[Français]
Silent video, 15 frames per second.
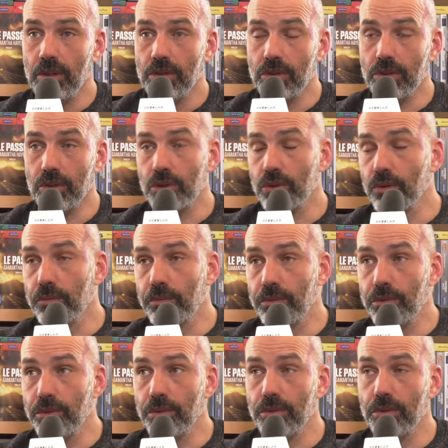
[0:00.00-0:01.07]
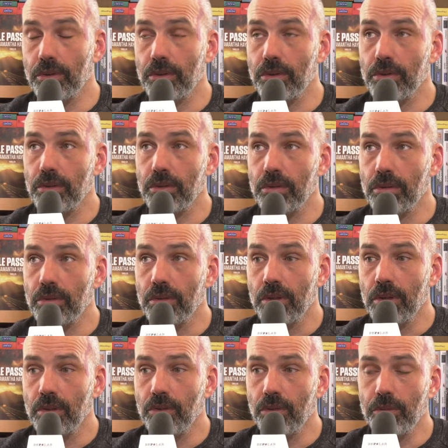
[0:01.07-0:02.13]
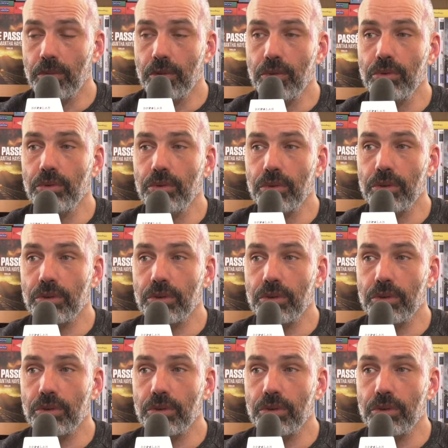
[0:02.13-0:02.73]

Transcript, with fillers: ce que je trouve plutôt de bon augure.